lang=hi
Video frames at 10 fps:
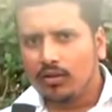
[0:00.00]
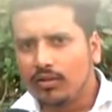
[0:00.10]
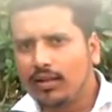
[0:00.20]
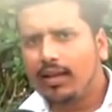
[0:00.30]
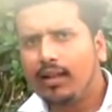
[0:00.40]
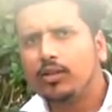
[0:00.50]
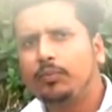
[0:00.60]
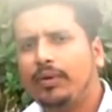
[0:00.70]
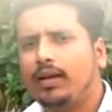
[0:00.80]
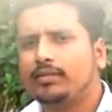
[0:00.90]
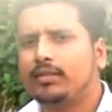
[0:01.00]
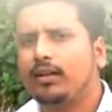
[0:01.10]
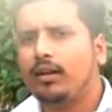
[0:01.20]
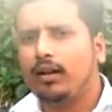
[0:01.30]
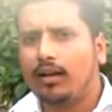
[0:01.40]
ओ ले लो
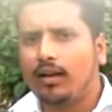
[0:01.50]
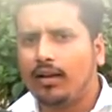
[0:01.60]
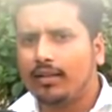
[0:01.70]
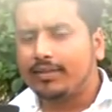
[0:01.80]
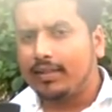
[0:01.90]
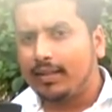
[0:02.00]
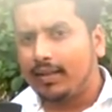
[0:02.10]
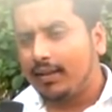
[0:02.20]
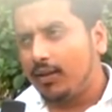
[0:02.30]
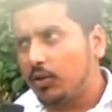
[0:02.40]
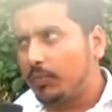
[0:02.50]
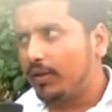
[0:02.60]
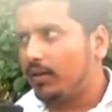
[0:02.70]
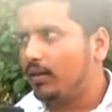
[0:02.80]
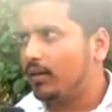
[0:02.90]
पैसा ते ले लो
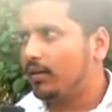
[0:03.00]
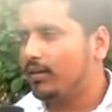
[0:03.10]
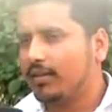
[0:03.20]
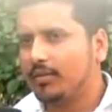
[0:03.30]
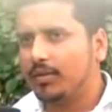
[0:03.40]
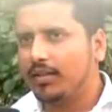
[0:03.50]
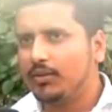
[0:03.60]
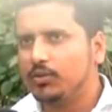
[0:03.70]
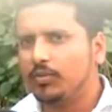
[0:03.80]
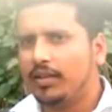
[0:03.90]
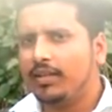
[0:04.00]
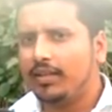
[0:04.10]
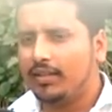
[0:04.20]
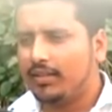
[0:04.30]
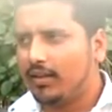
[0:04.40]
प्यार मैनू
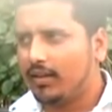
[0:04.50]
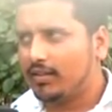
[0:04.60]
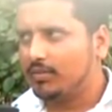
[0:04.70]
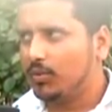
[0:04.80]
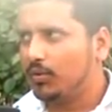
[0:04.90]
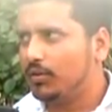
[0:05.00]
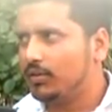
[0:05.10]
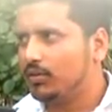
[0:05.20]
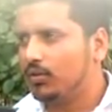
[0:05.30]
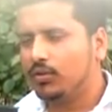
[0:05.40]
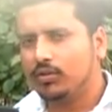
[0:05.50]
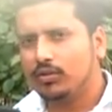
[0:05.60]
मेरे यार मोड़ दो